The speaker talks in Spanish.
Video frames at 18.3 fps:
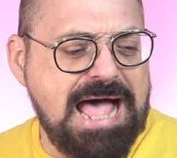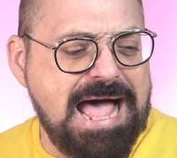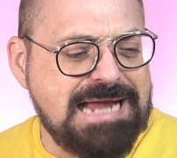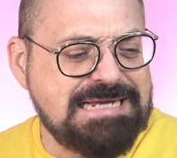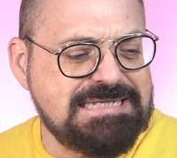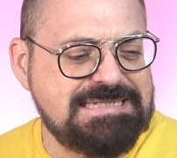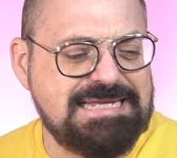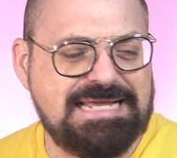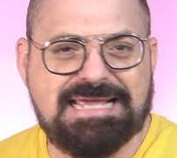
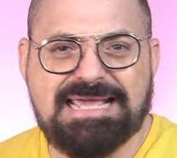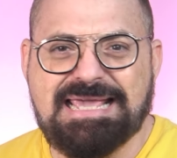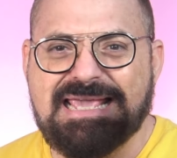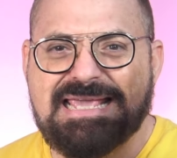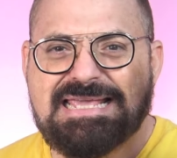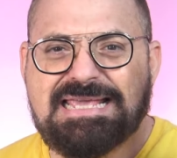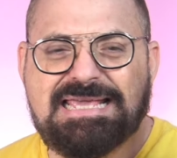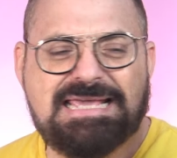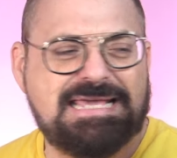Axe,
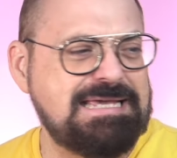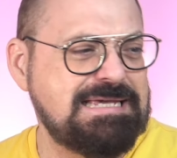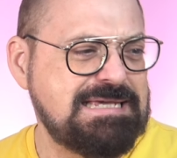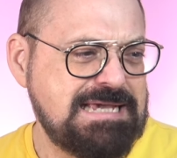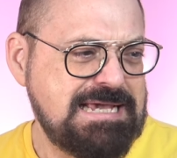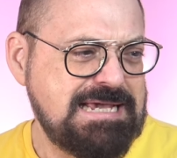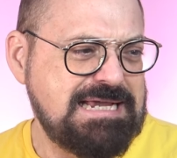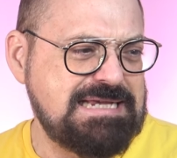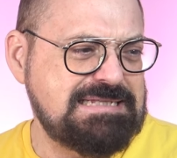
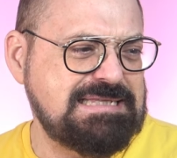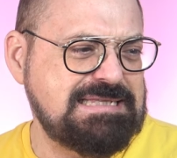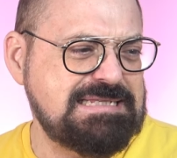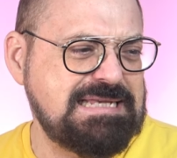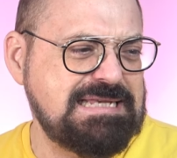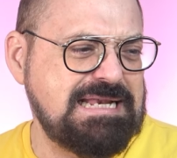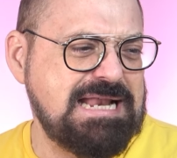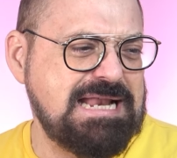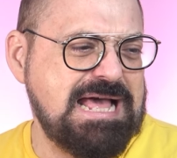eh, este
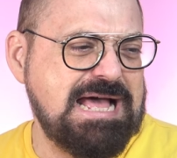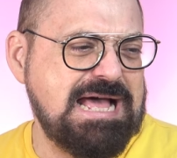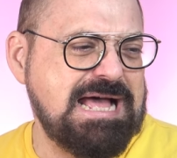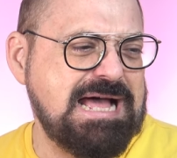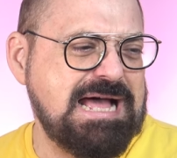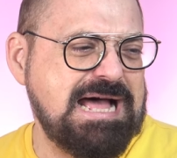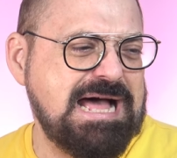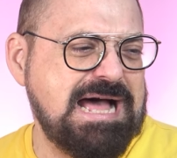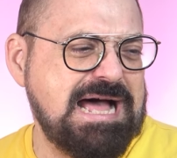es el
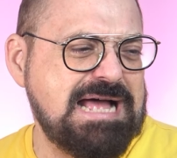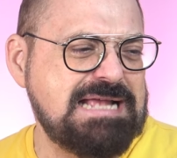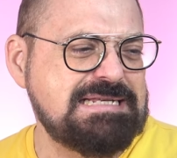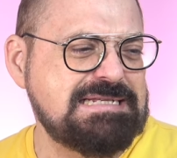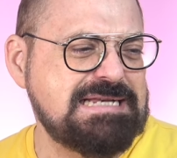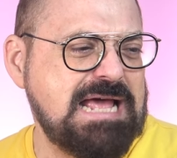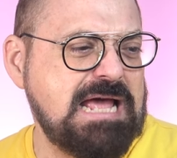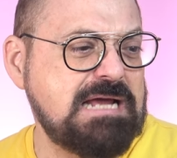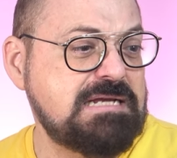
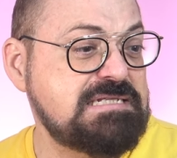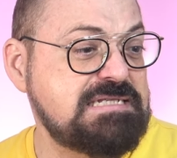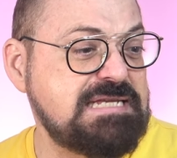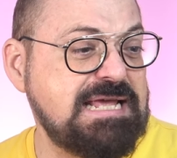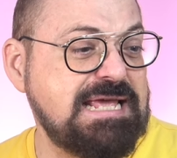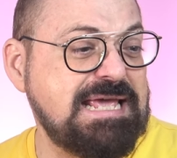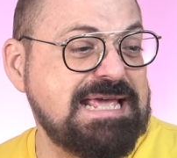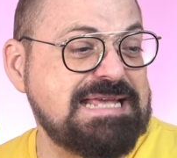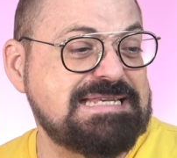
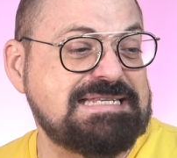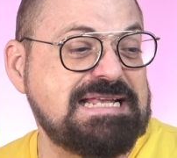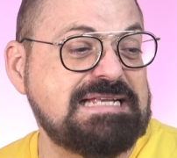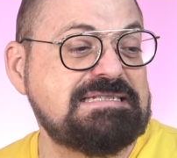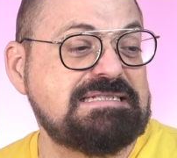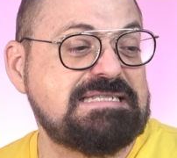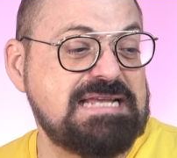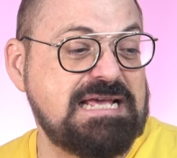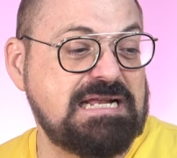Axe
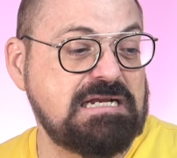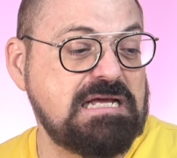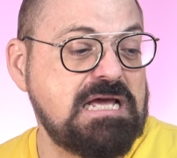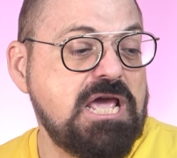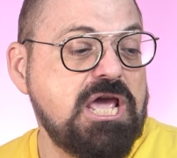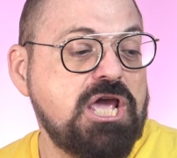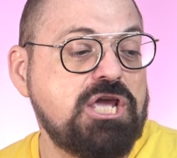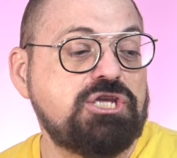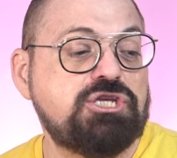Essential.
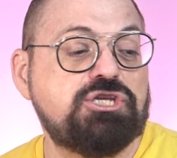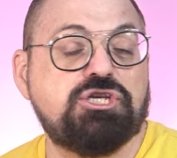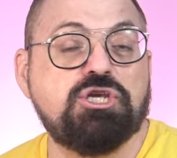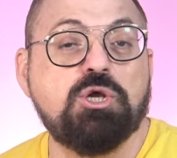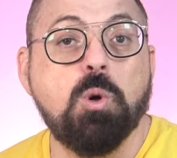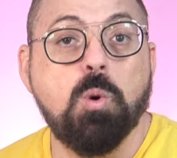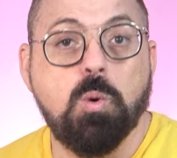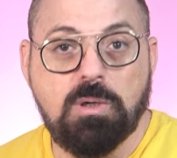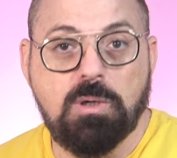
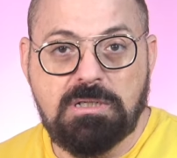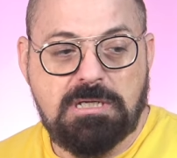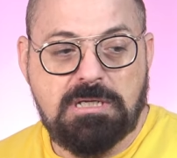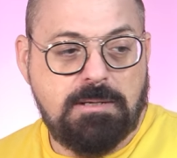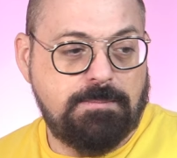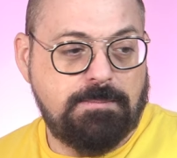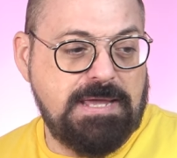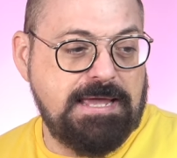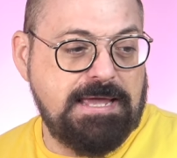You
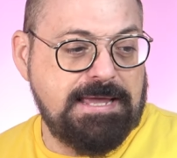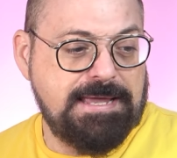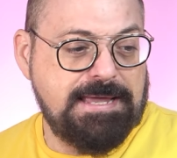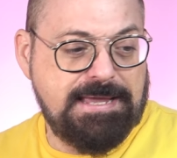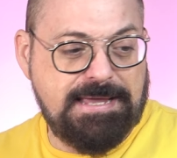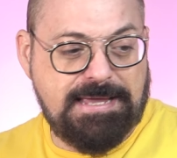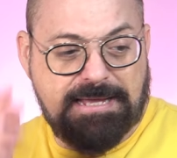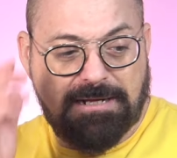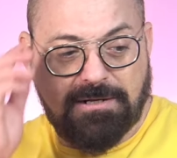
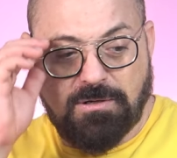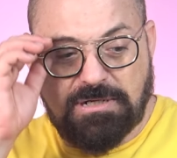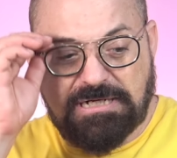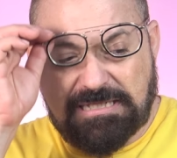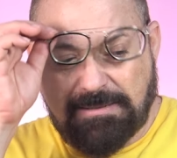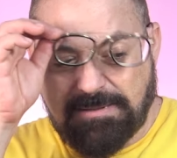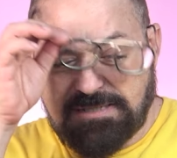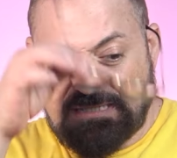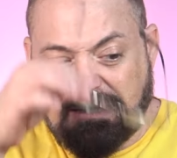eh,
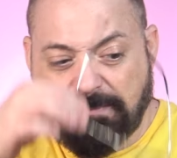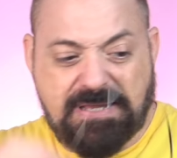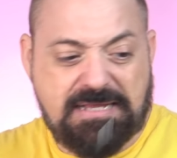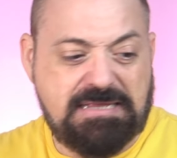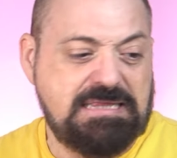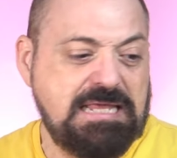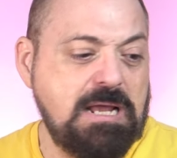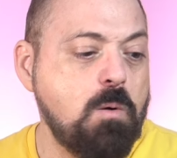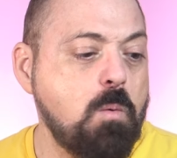concretamente
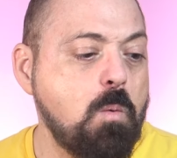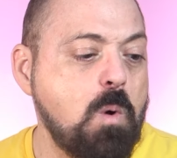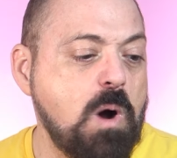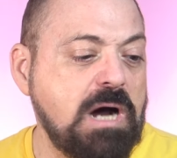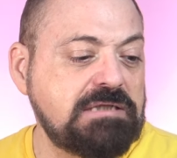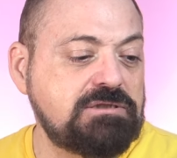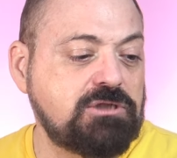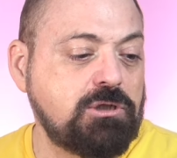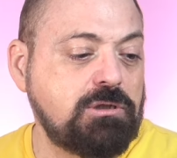
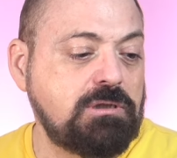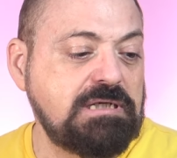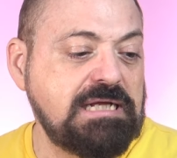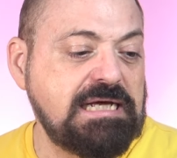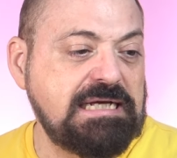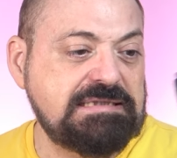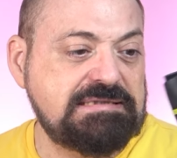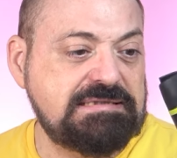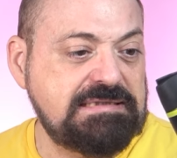24
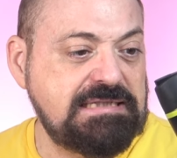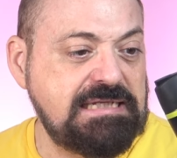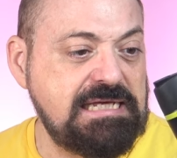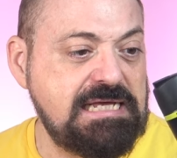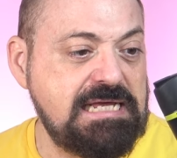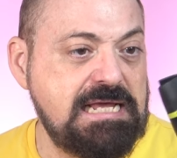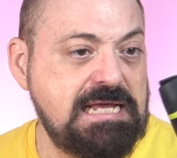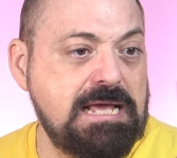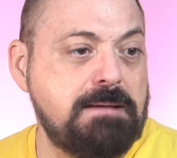horas
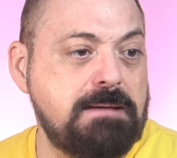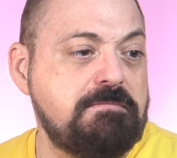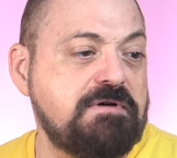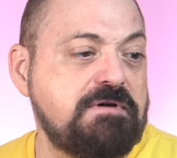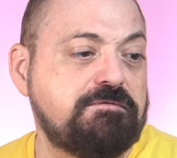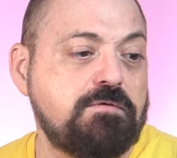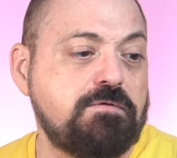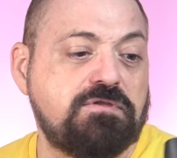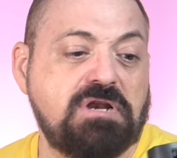y eh,
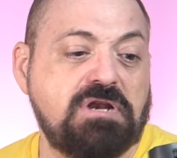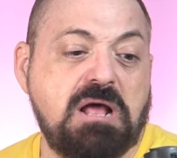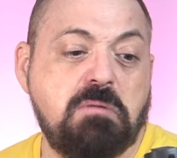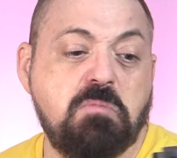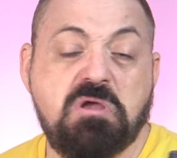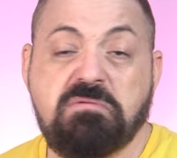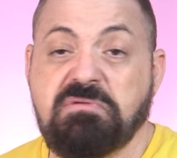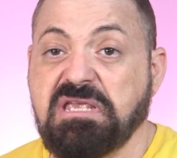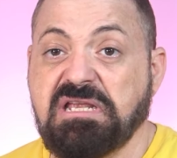
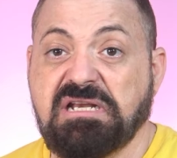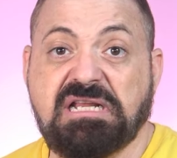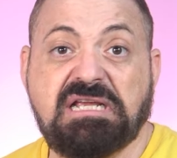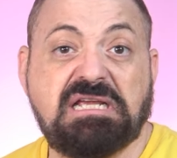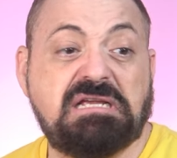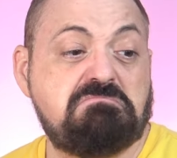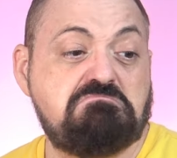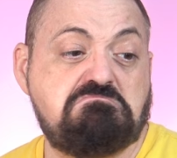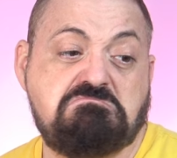funciona muy bien,
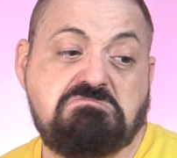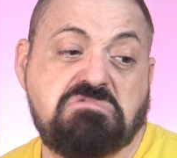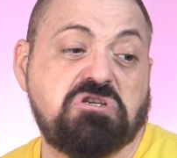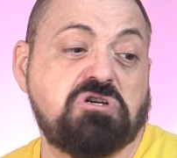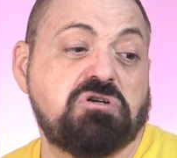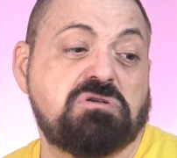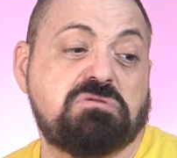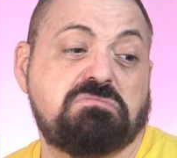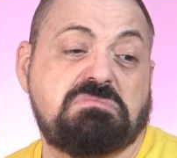¿eh?
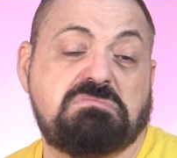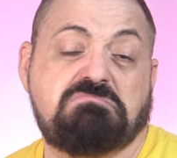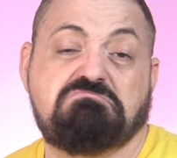Yo